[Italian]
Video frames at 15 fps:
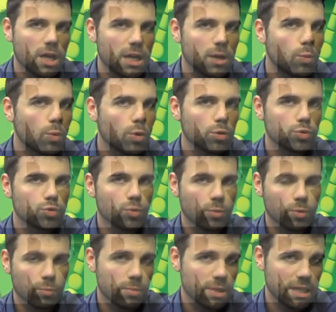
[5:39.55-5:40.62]
un,
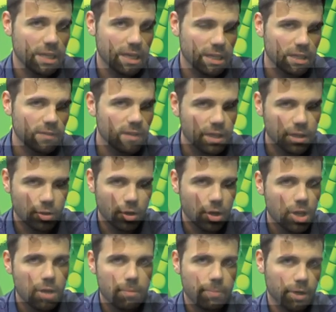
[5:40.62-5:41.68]
consumo, un bicchiere di vino
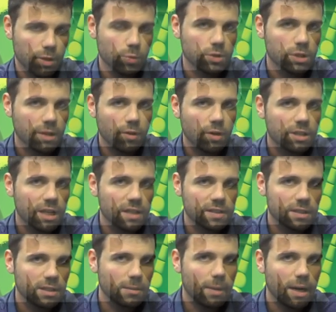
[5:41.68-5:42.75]
per due o tre volte alla
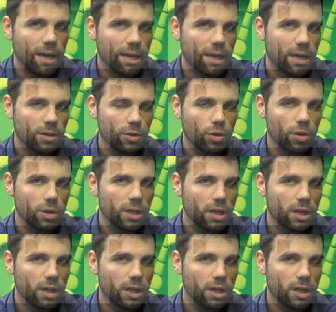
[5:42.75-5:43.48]
settimana non,